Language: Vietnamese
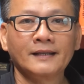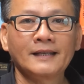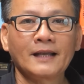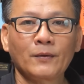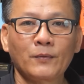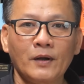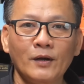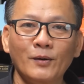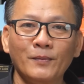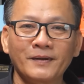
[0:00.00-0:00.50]
Dạ,
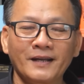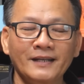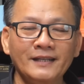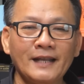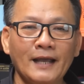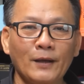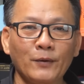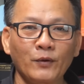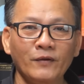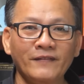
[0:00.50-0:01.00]
Quang Hùng kính
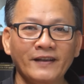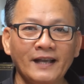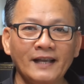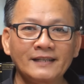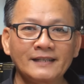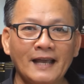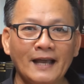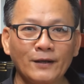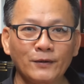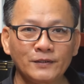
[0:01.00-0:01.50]
chào quý vị khán
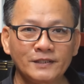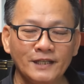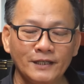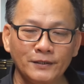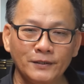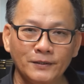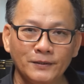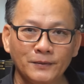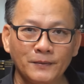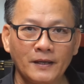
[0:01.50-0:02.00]
giả của
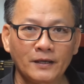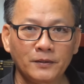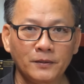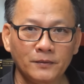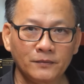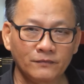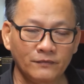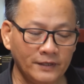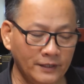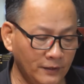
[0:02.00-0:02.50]
channel Quang
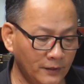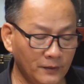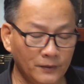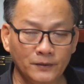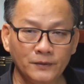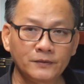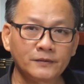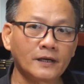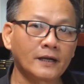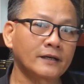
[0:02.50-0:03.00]
Hùng
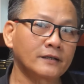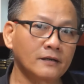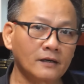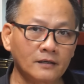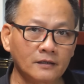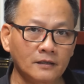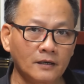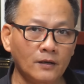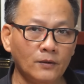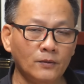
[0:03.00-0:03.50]
Video. Đã
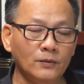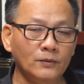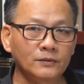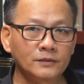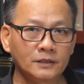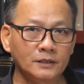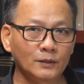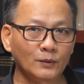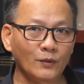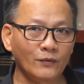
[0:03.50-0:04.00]
rất lâu,
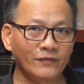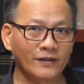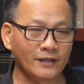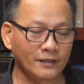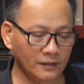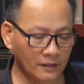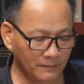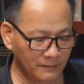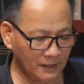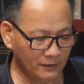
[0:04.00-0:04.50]
thưa quý
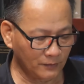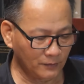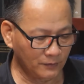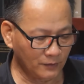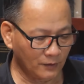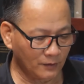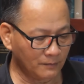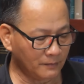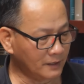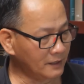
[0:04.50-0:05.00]
vị, hôm nay chúng
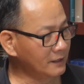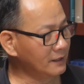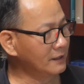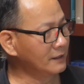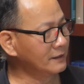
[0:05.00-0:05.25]
tôi mới